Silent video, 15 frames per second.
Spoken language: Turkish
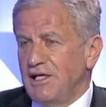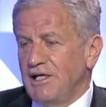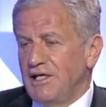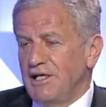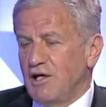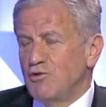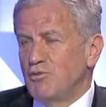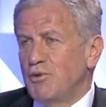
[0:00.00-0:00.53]
e,
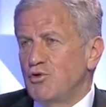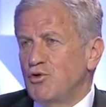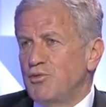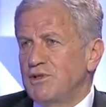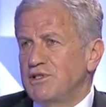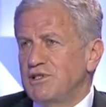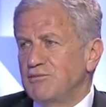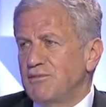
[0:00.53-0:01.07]
Avrupa
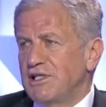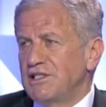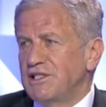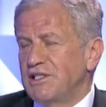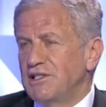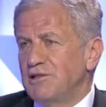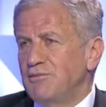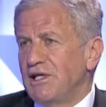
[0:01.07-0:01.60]
Kupası
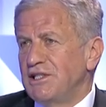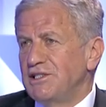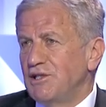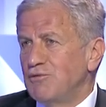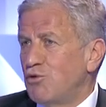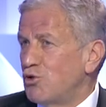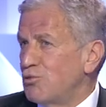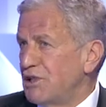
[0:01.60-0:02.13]
maçlarını bence
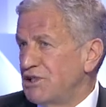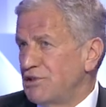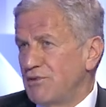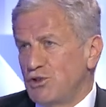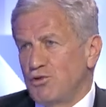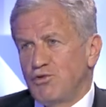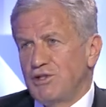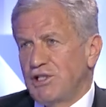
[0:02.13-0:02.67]
formalite
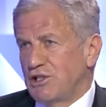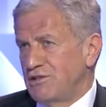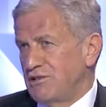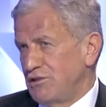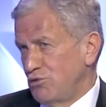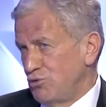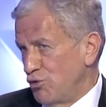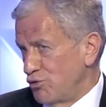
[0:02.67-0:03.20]
maçı olarak
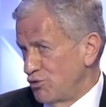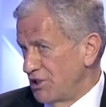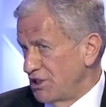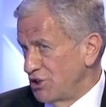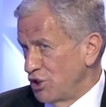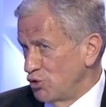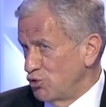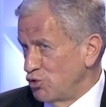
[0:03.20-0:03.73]
görürler
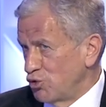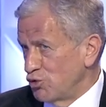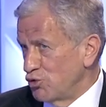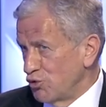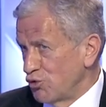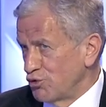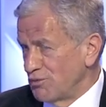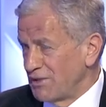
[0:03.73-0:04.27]
maalesef, diye düşünüyorum.